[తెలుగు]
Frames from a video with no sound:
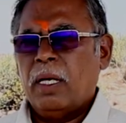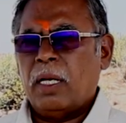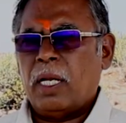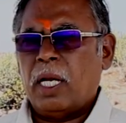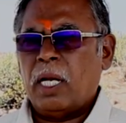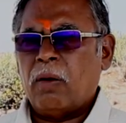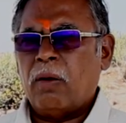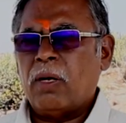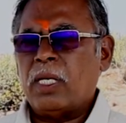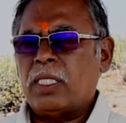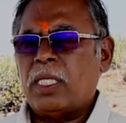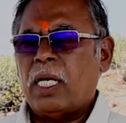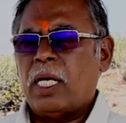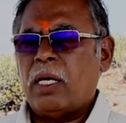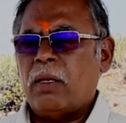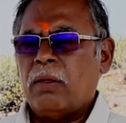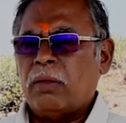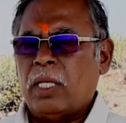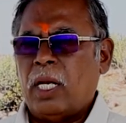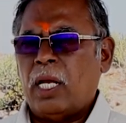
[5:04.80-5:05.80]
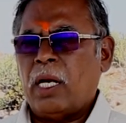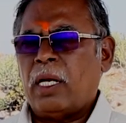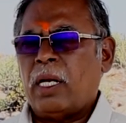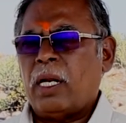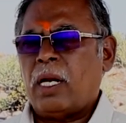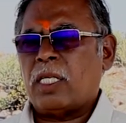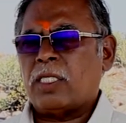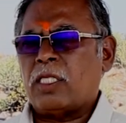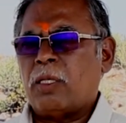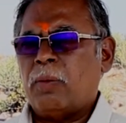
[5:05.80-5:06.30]
నల్గొండ జిల్లాలో తెలంగాణ
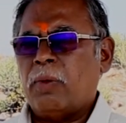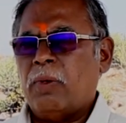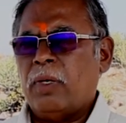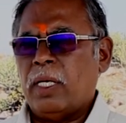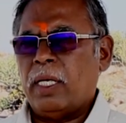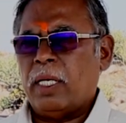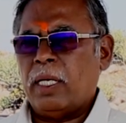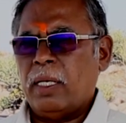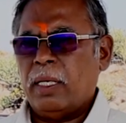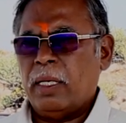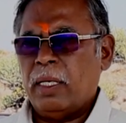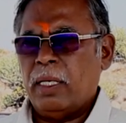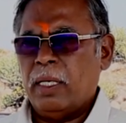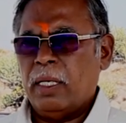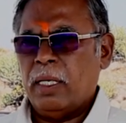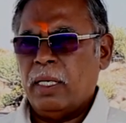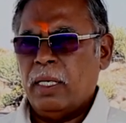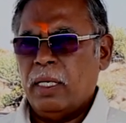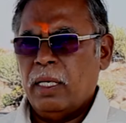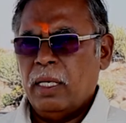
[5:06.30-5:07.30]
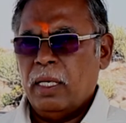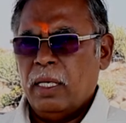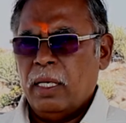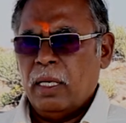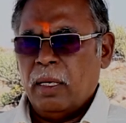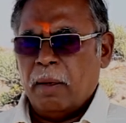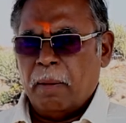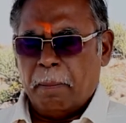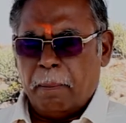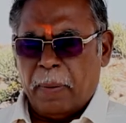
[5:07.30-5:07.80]
రాష్ట్రంలో ఉండే
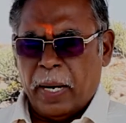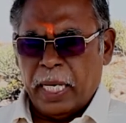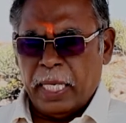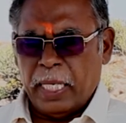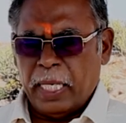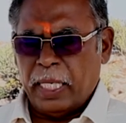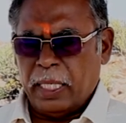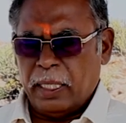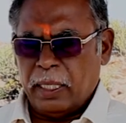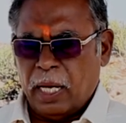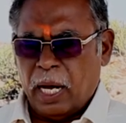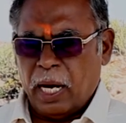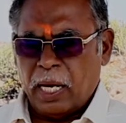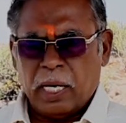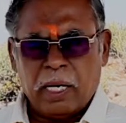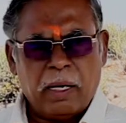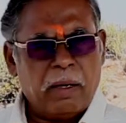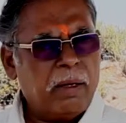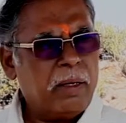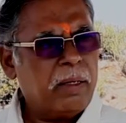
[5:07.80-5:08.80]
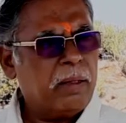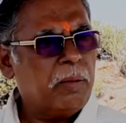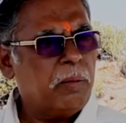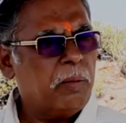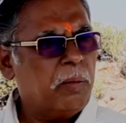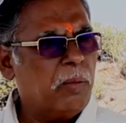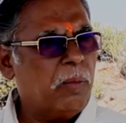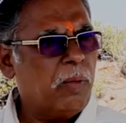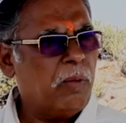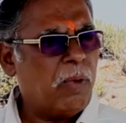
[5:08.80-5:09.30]
ఫణిగిరి అక్కడ
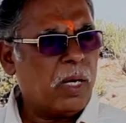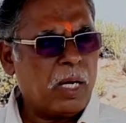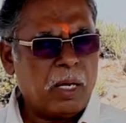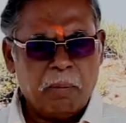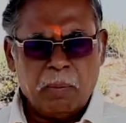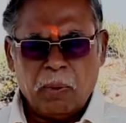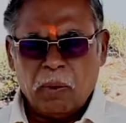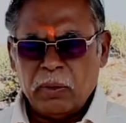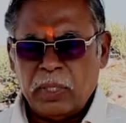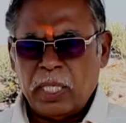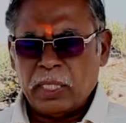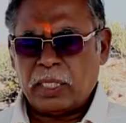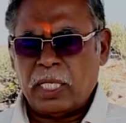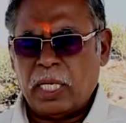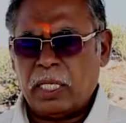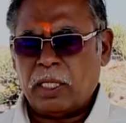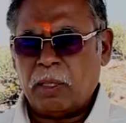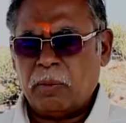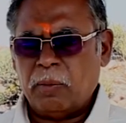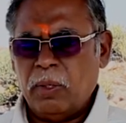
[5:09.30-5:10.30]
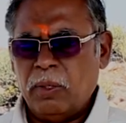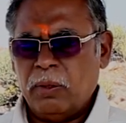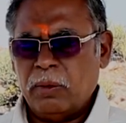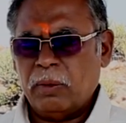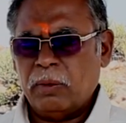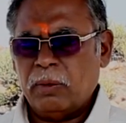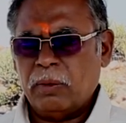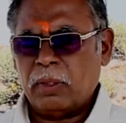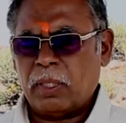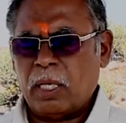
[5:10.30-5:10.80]
ఒక బౌద్ధ క్షేత్రంలో
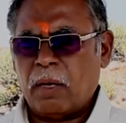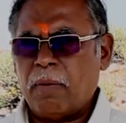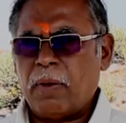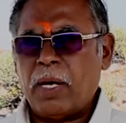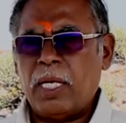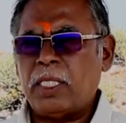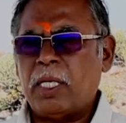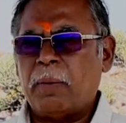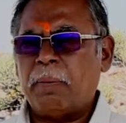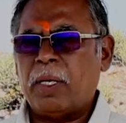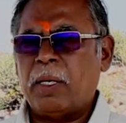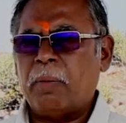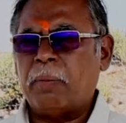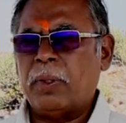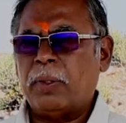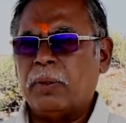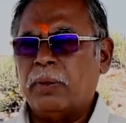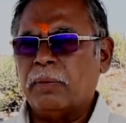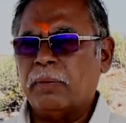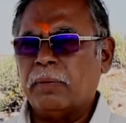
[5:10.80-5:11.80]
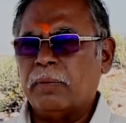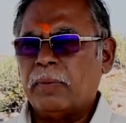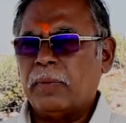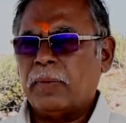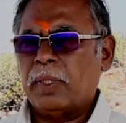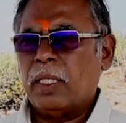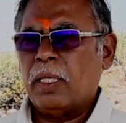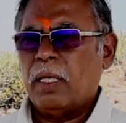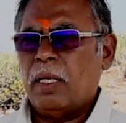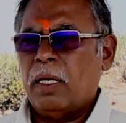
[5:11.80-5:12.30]
త్రవ్వకాలు జరిపినప్పుడు
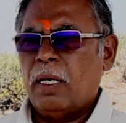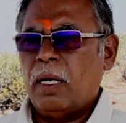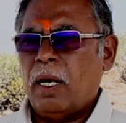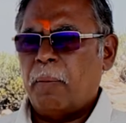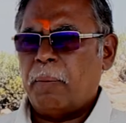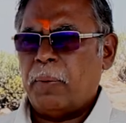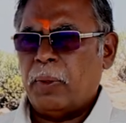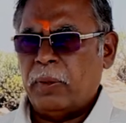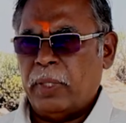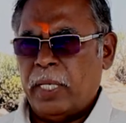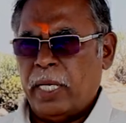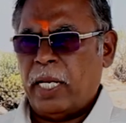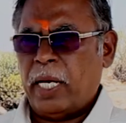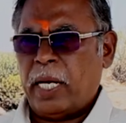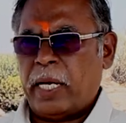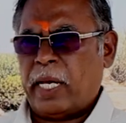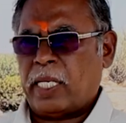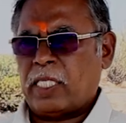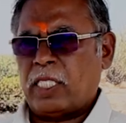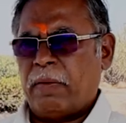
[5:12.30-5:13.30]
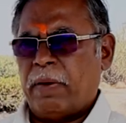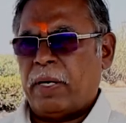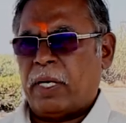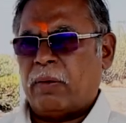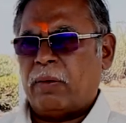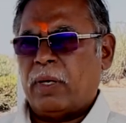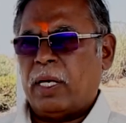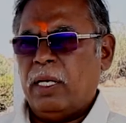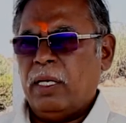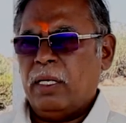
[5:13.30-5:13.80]
అప్పుడు నేనే అక్కడ
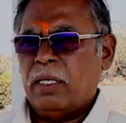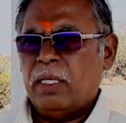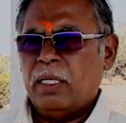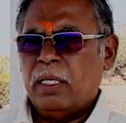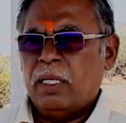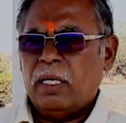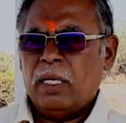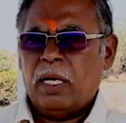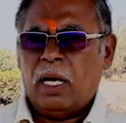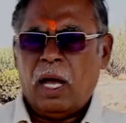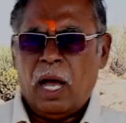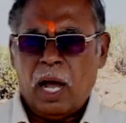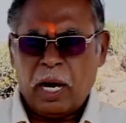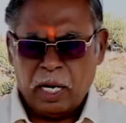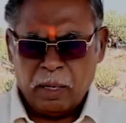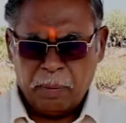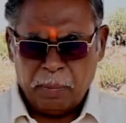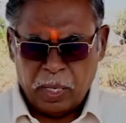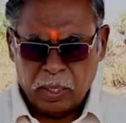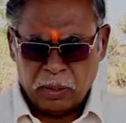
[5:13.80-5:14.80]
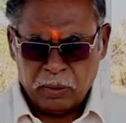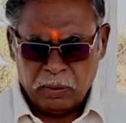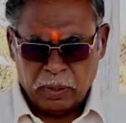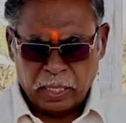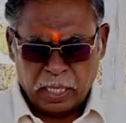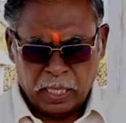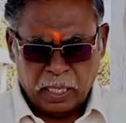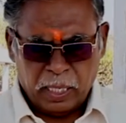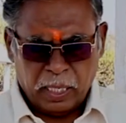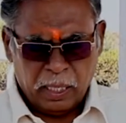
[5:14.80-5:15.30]
ఎక్స్కవేటర్ కూడా అక్కడ మాకు ఒక